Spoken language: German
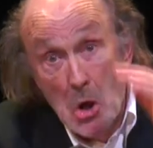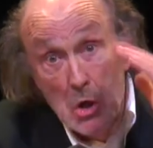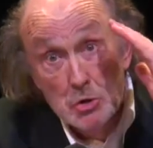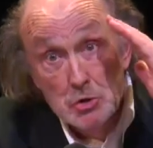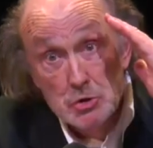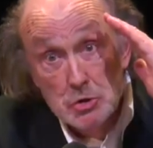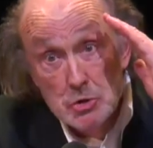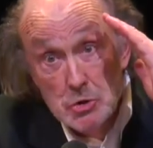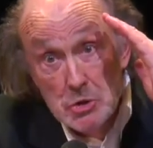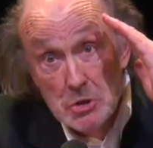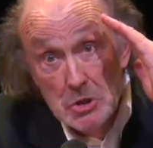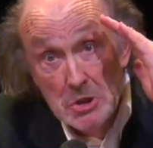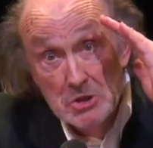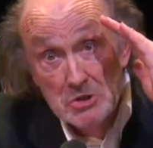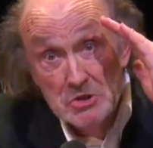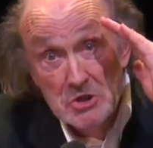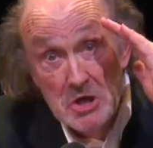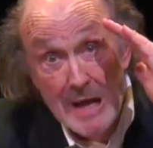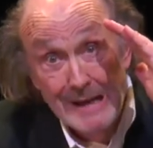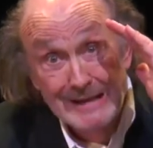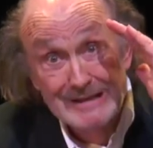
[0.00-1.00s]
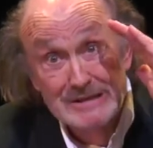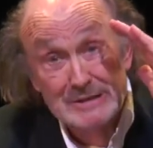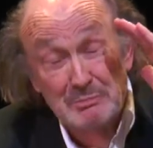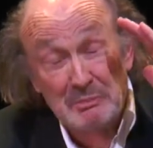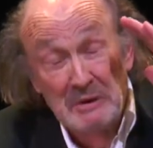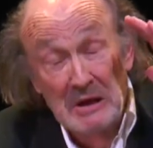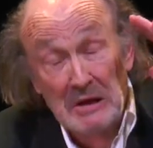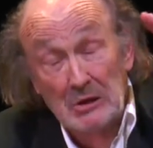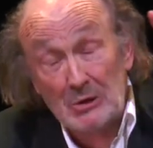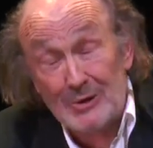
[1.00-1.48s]
Entschuldigen Sie,
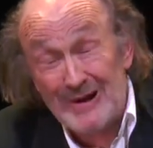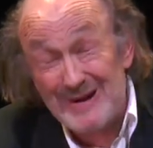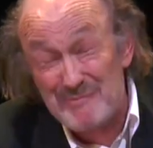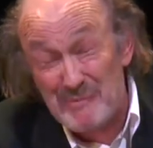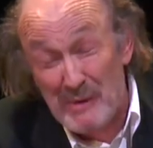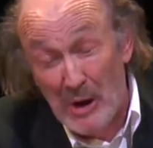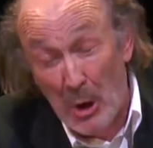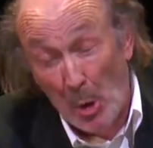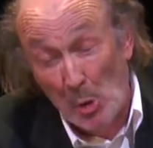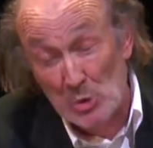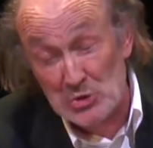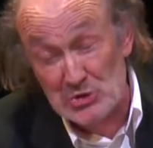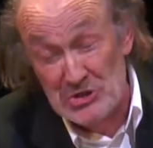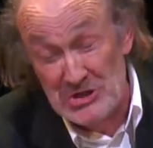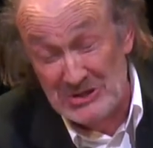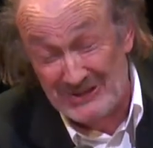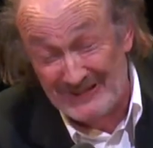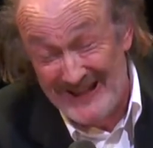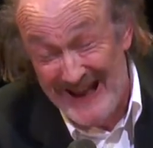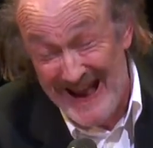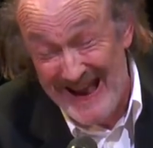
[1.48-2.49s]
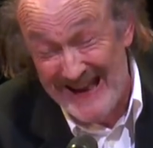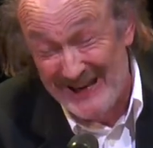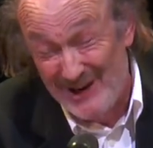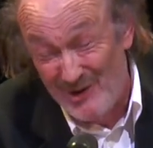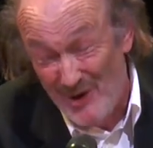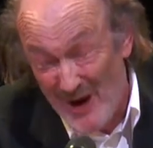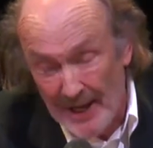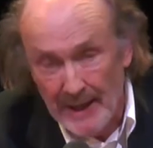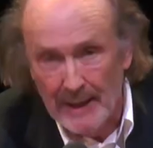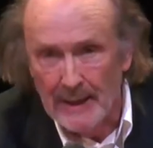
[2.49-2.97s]
Inspektor, Prosit, na
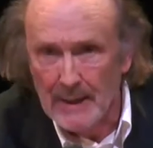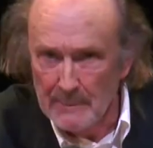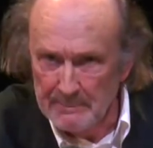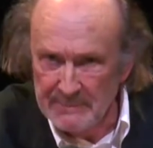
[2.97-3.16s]
ja,